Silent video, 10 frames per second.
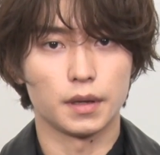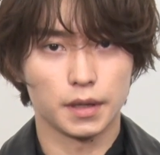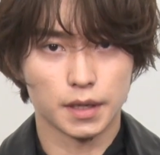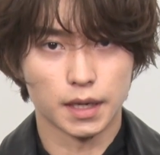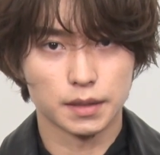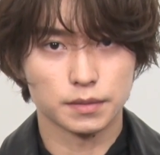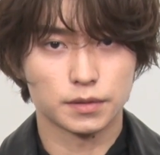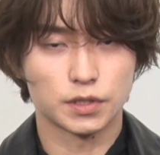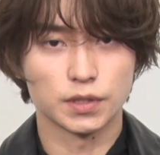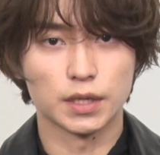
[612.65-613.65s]
い、映画「
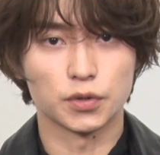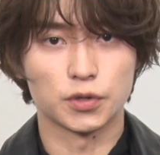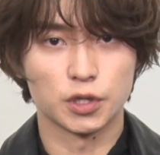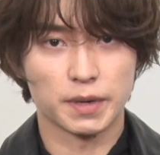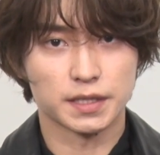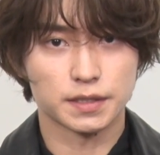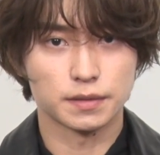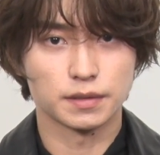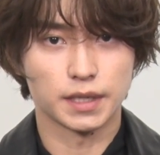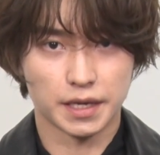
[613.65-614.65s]
2
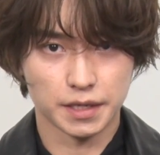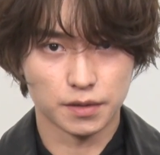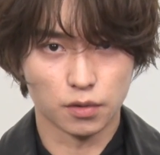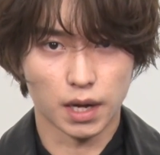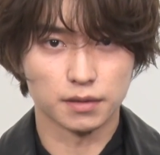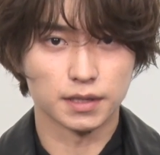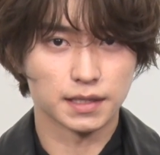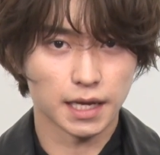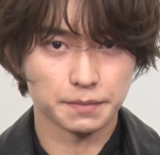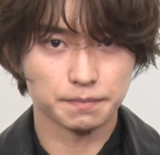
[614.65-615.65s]
アウトフルベース」ぜひご覧くだ
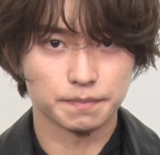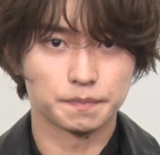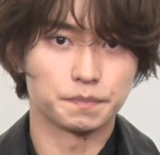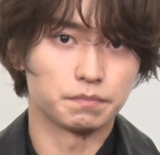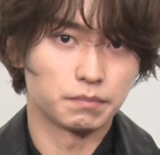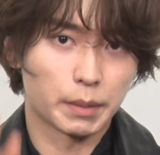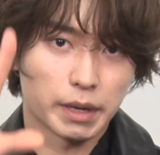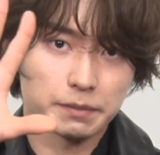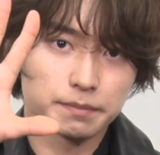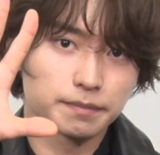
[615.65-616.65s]
さい
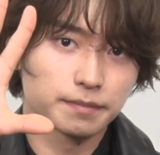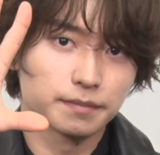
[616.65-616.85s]
バイバイ